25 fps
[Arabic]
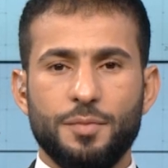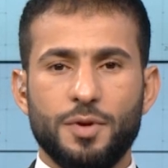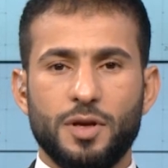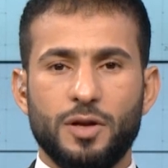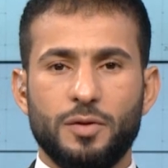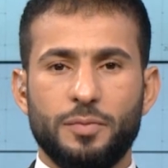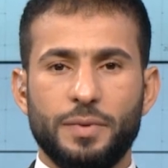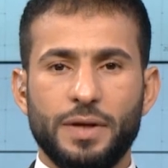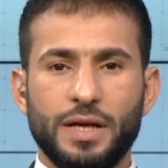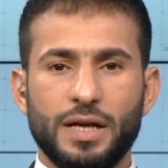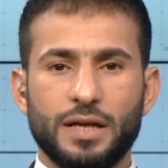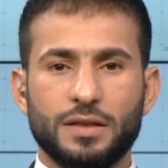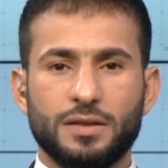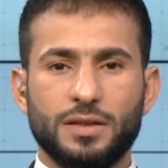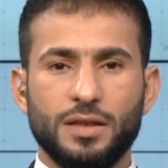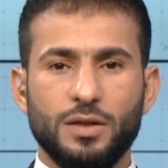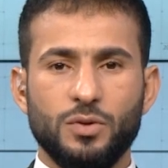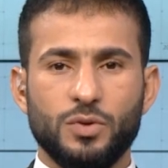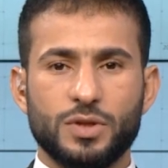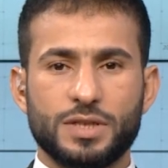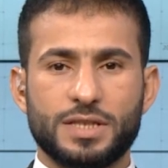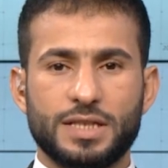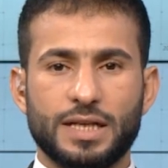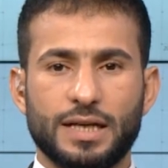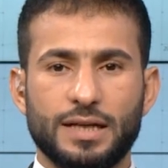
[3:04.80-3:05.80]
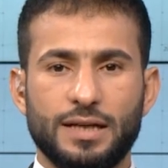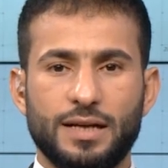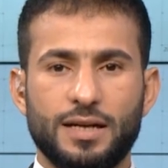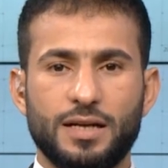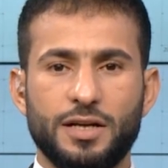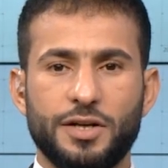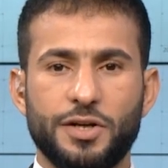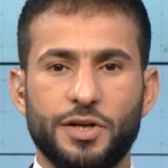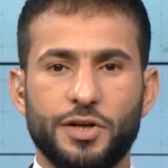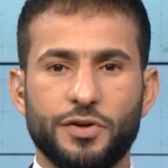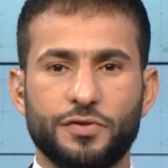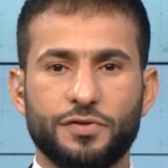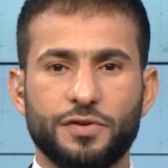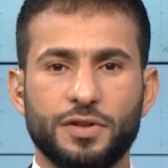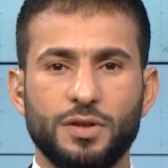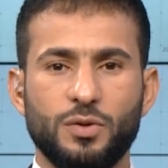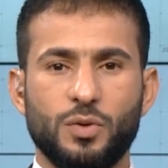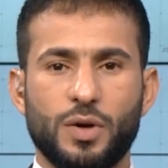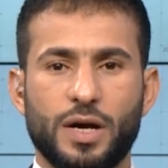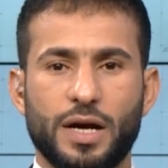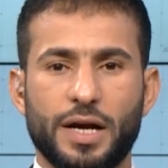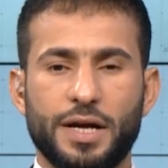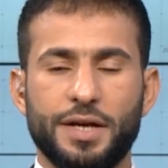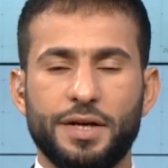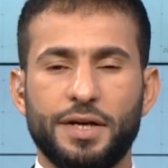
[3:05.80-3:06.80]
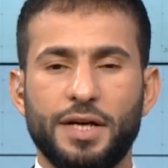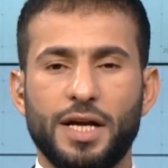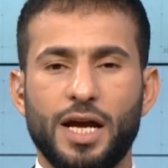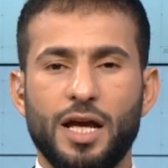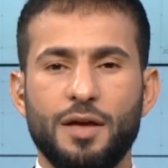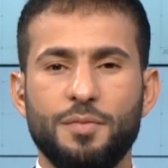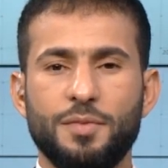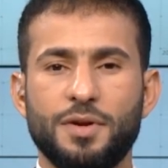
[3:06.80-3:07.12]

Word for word: البيئة واستغلال النفط وغيرها